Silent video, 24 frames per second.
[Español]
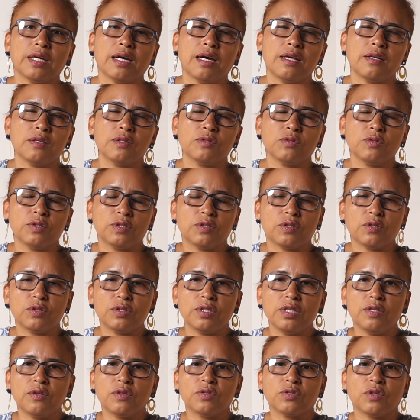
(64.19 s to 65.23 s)
dejar a
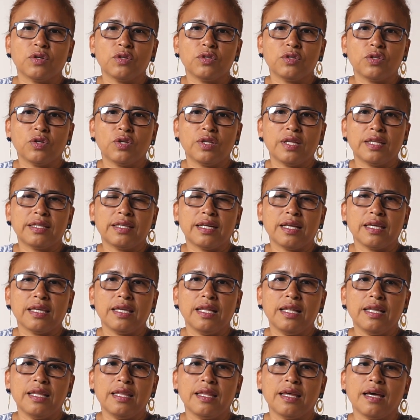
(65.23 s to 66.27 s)
nuestros hijos con toda
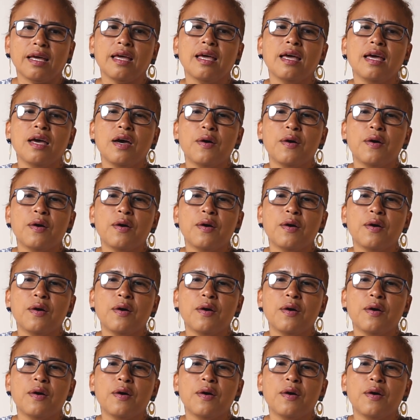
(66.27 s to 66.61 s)
tranquilidad.